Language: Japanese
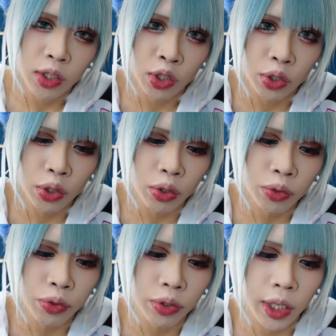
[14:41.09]
時14
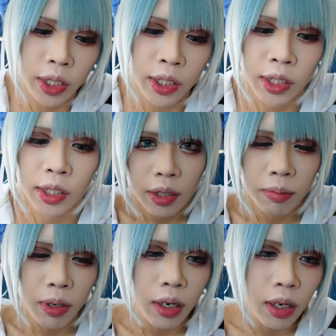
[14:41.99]
分です。
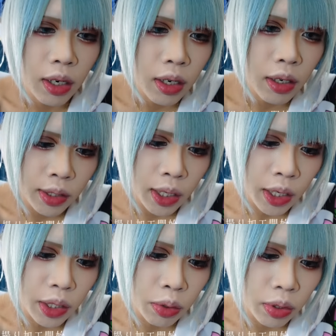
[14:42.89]
今からさっ
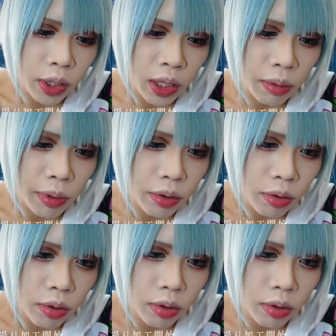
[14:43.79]
き撮った写メの